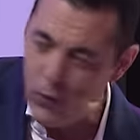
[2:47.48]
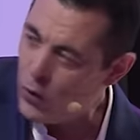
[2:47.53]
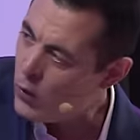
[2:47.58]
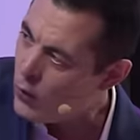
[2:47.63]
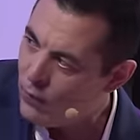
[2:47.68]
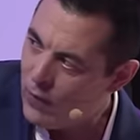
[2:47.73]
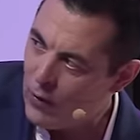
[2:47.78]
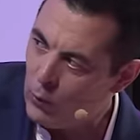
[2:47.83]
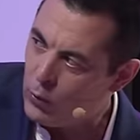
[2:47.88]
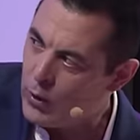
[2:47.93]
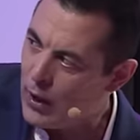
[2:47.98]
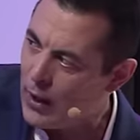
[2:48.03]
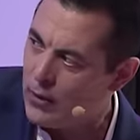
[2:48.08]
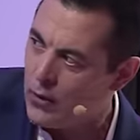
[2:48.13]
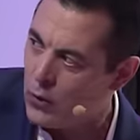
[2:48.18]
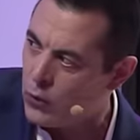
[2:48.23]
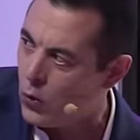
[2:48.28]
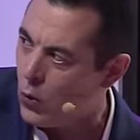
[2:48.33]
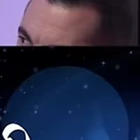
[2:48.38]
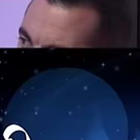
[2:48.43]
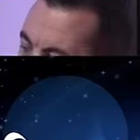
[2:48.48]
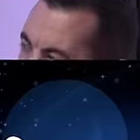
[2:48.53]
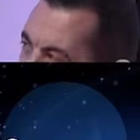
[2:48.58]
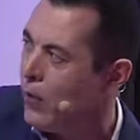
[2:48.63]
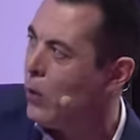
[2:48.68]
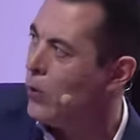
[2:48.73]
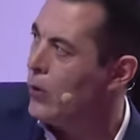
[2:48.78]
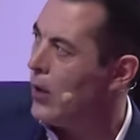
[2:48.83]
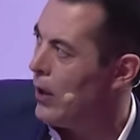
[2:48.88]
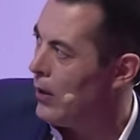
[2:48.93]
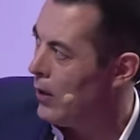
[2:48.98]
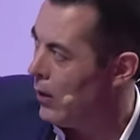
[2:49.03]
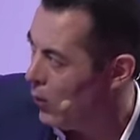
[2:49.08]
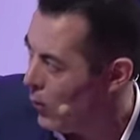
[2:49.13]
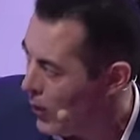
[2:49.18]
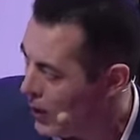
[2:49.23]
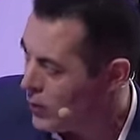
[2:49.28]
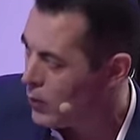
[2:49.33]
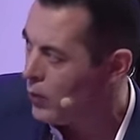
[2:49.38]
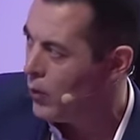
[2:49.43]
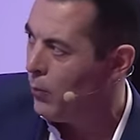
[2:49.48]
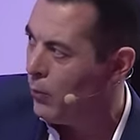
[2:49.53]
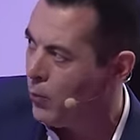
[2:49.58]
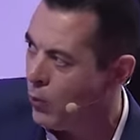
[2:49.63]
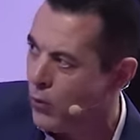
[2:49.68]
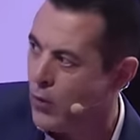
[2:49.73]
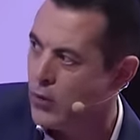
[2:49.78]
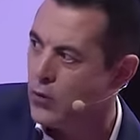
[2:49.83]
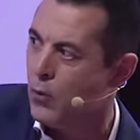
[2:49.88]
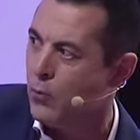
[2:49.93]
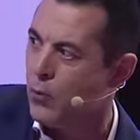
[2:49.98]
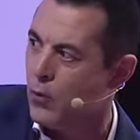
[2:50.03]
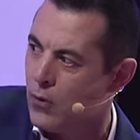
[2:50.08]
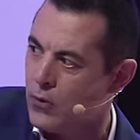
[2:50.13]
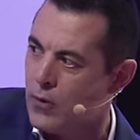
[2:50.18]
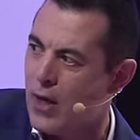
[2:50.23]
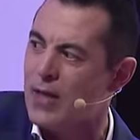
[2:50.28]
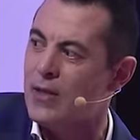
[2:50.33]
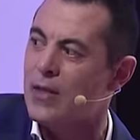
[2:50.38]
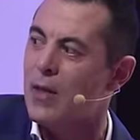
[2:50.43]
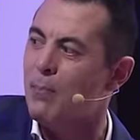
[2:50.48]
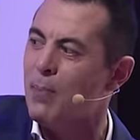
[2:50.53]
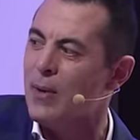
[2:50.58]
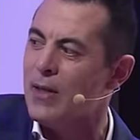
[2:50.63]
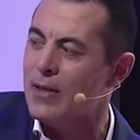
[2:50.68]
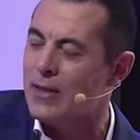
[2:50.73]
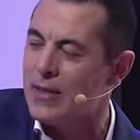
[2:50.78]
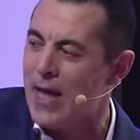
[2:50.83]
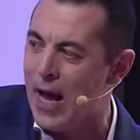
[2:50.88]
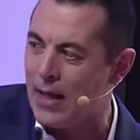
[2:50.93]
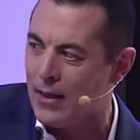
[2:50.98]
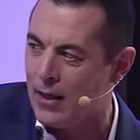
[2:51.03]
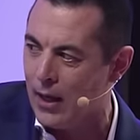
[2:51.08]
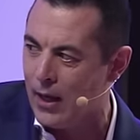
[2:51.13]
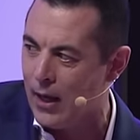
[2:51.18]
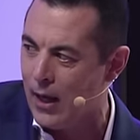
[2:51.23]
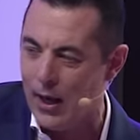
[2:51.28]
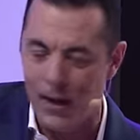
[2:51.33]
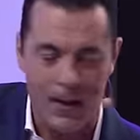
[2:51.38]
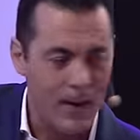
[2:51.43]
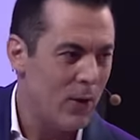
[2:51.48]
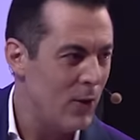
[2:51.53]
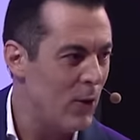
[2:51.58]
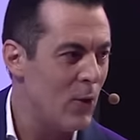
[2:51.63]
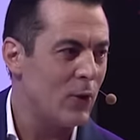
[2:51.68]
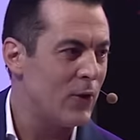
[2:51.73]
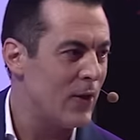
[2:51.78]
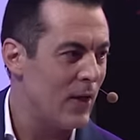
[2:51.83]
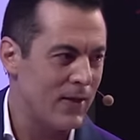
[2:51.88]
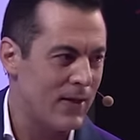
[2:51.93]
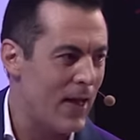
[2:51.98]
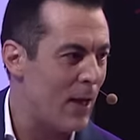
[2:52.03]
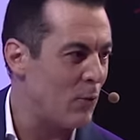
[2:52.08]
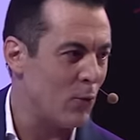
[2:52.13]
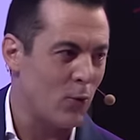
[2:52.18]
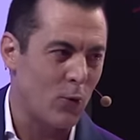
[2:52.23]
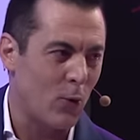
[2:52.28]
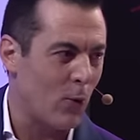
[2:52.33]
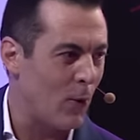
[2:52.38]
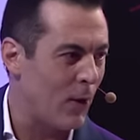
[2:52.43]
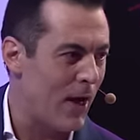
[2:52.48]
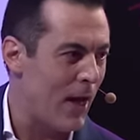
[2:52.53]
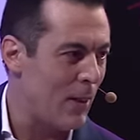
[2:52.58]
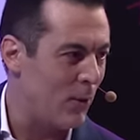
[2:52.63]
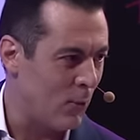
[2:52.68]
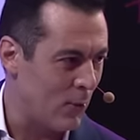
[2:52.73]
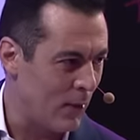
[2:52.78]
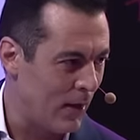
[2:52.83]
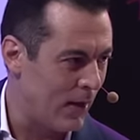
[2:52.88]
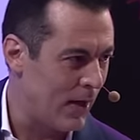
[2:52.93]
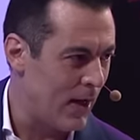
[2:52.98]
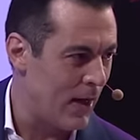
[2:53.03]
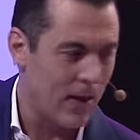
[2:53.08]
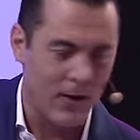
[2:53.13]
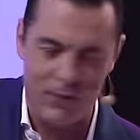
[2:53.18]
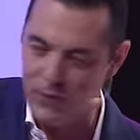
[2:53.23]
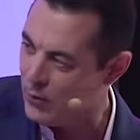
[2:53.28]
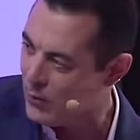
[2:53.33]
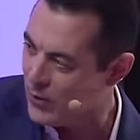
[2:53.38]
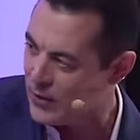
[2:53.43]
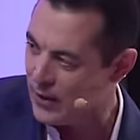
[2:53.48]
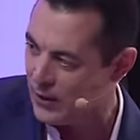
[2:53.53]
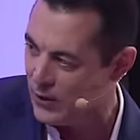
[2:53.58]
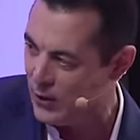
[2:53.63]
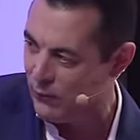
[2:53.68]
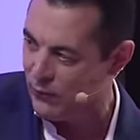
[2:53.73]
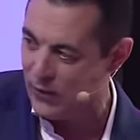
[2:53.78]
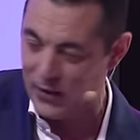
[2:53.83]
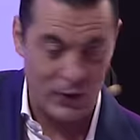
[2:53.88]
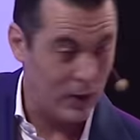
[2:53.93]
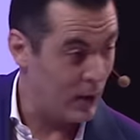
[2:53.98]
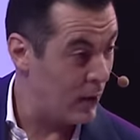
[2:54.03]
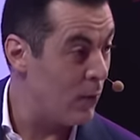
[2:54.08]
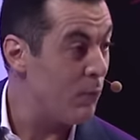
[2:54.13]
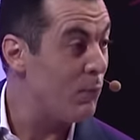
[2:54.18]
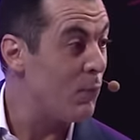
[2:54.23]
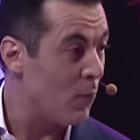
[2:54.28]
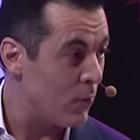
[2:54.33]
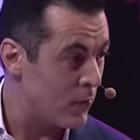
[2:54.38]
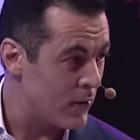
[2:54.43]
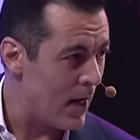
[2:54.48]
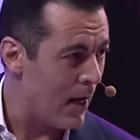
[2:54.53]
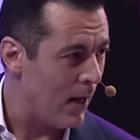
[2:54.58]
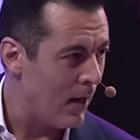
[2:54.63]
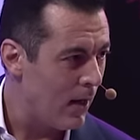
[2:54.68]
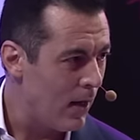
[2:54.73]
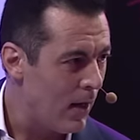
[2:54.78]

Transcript: voi non valuterete solo questo, valuterete questo, più questo, più questo. E se pensate che io sia stato scorretto nel chiedervi questa cifra schifosa,